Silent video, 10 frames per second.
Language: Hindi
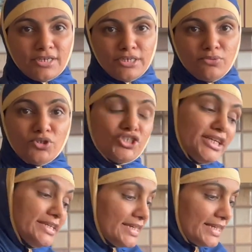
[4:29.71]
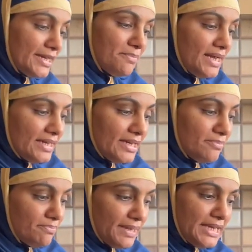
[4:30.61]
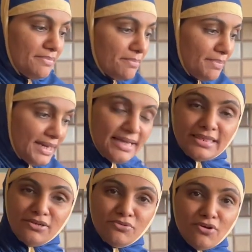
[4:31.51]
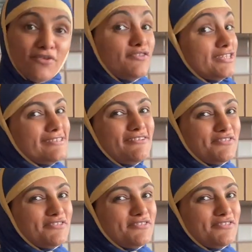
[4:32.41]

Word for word: कर रही हूँ तो चलिए गर्मा गर्म पहले मैं बनाती हूँ और फिर सर्व